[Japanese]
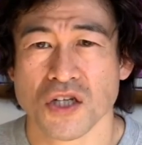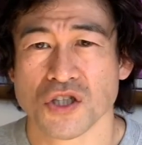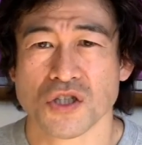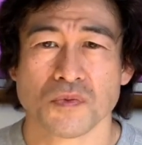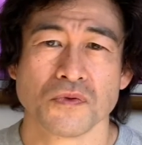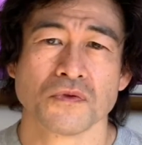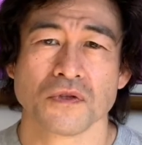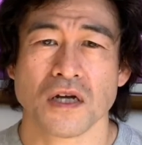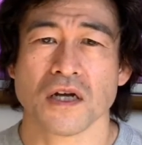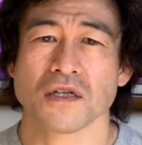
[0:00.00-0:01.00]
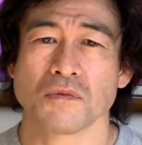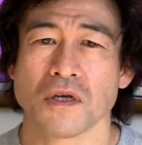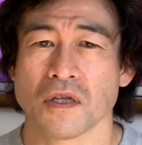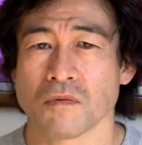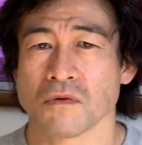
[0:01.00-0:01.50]
自分の中に見え
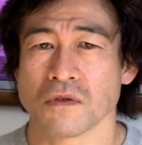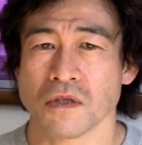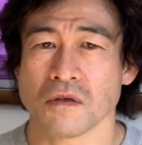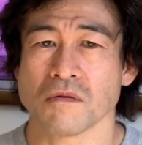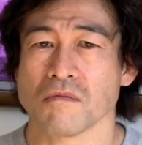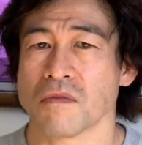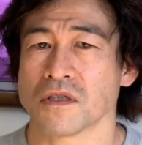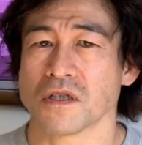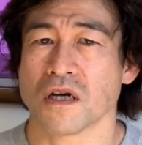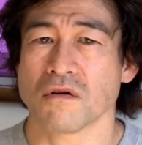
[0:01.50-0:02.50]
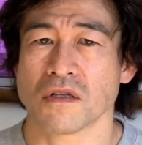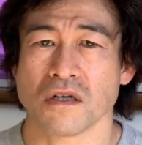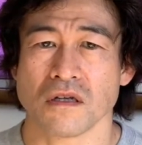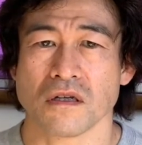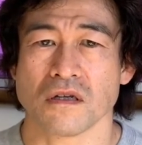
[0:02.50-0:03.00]
たものに間違いはないっ
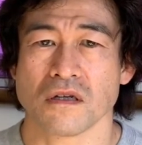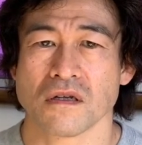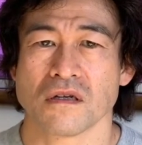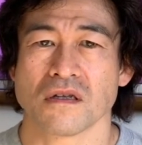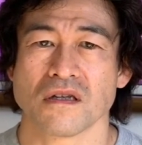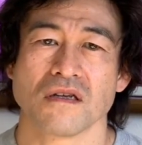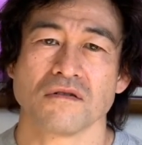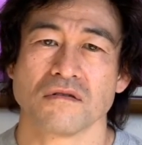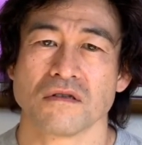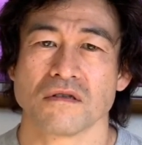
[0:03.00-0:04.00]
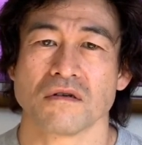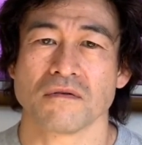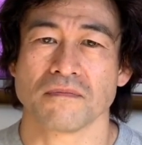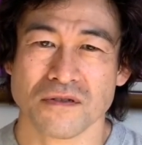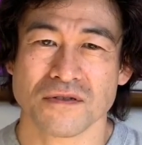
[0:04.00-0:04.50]
て言うんです
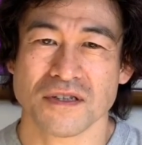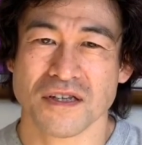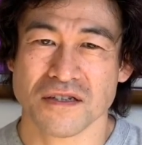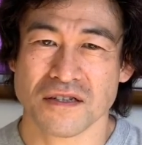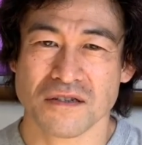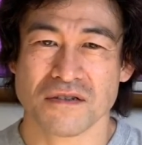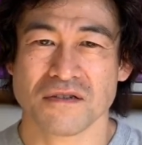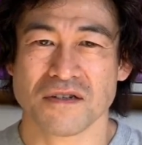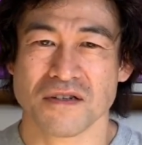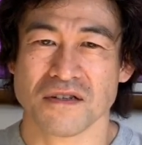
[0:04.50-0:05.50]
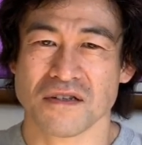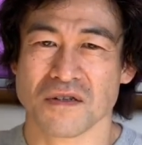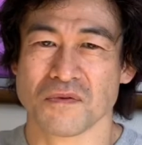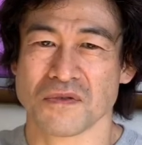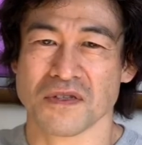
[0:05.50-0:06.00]
よ。そんでダニエル君が切った
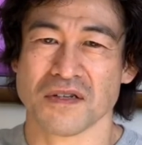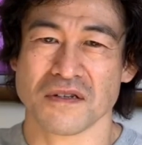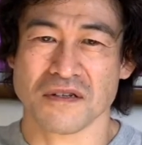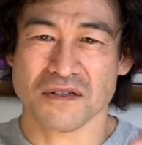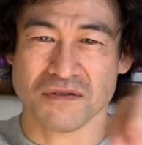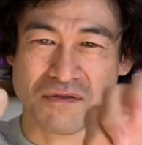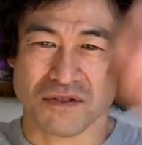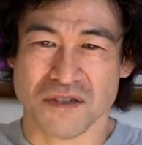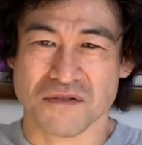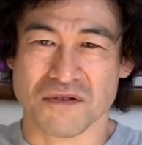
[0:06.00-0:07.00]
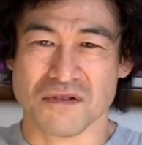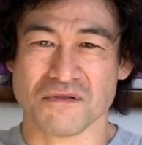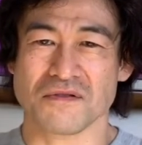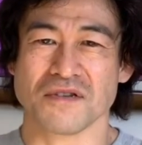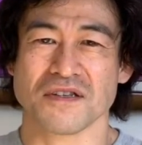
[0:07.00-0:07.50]
盆栽がちゃんとかっこ
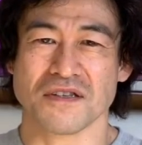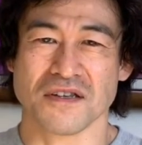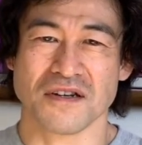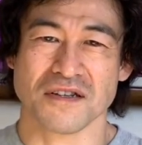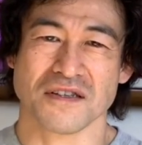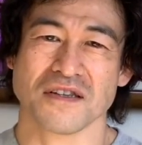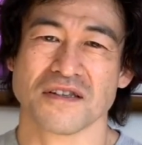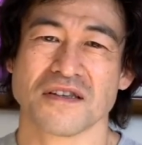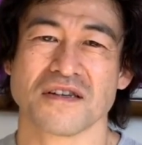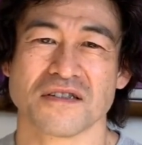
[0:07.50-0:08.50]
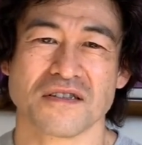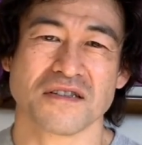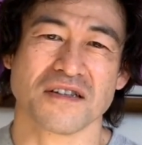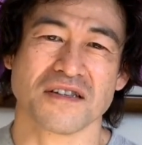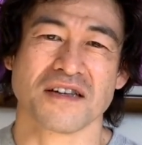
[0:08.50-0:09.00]
いいのが出来上がったってシーン
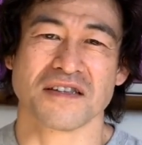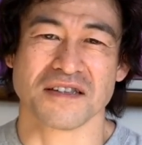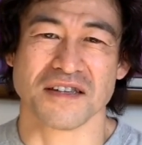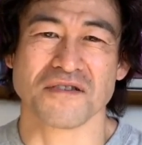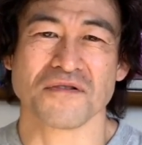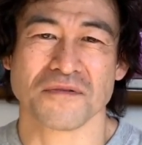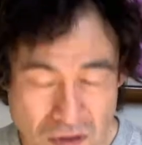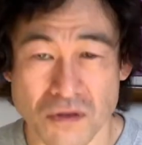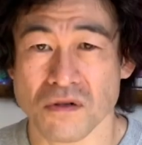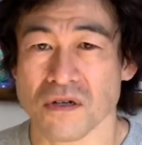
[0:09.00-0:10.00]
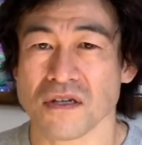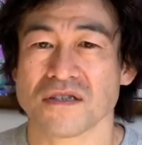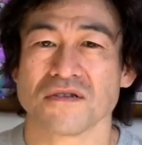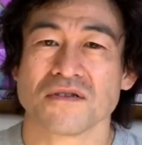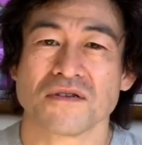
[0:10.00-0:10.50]
だったんですけど、すごい
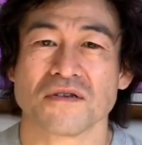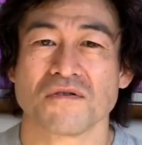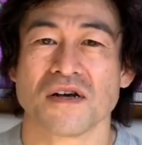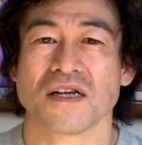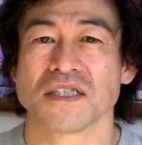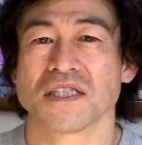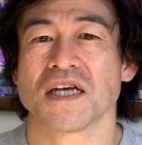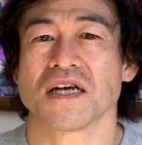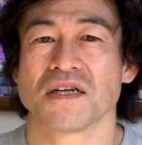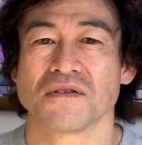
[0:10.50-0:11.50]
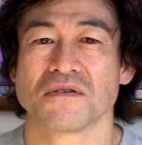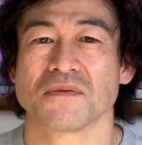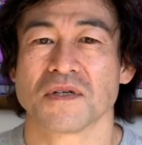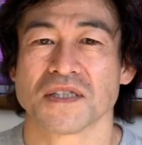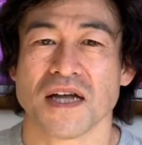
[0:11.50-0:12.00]
ちょっと共感して感動し
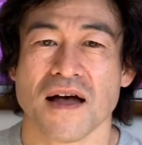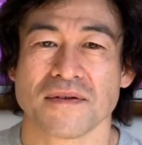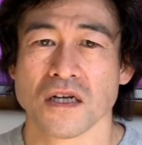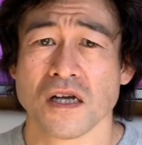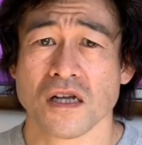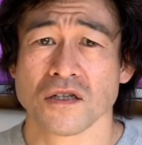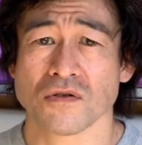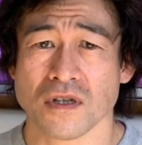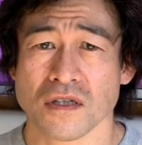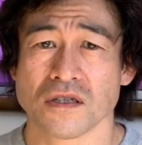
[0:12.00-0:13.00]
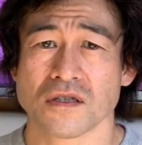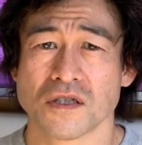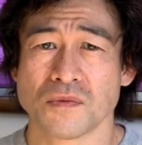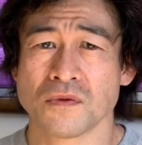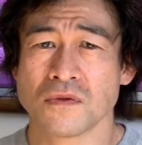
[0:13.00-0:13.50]
ました。そうなんです
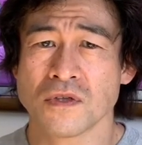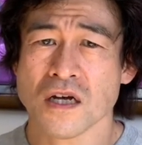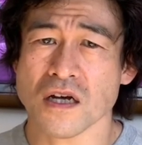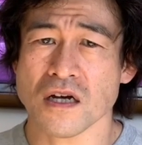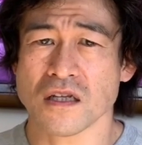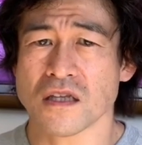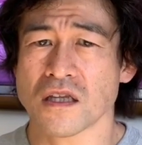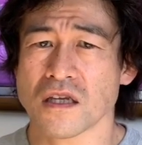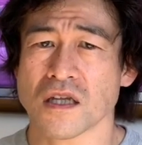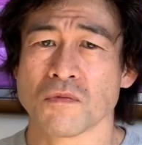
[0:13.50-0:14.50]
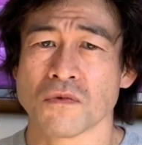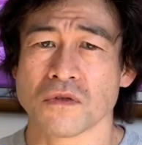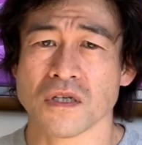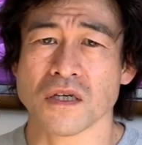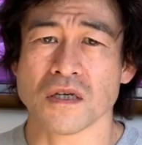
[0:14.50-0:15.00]
自分の中から出てきたもの
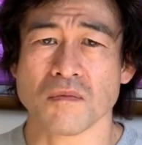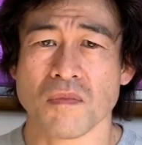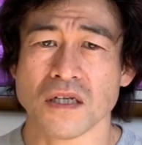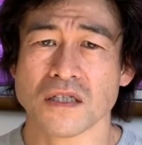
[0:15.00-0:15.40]
に間